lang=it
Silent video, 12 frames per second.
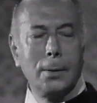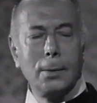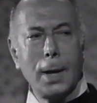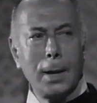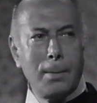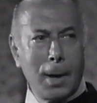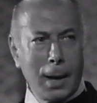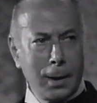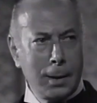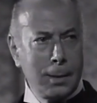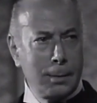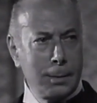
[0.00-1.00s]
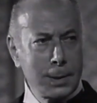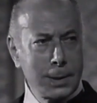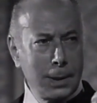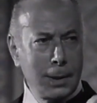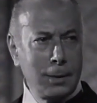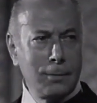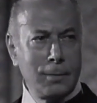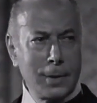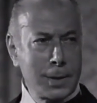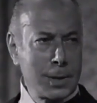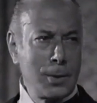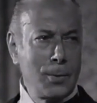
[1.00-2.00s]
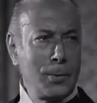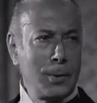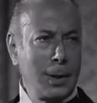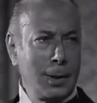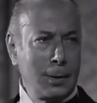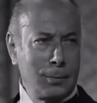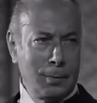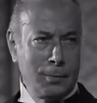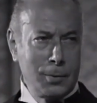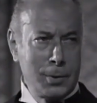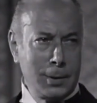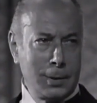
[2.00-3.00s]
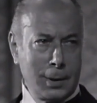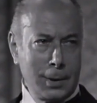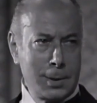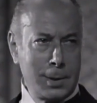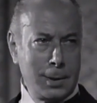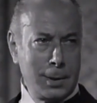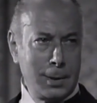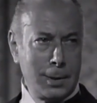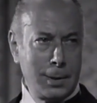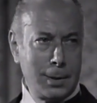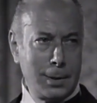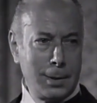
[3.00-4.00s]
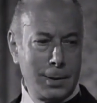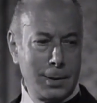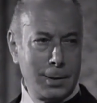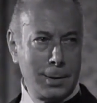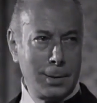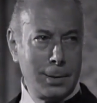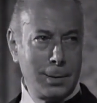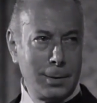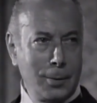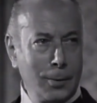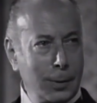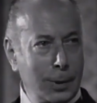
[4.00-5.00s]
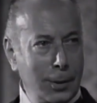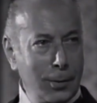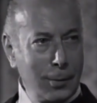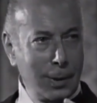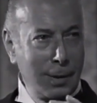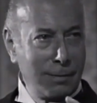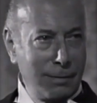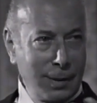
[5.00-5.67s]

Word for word: Non dare mai questa inflessione alla tua voce, Tressi. Non ti dona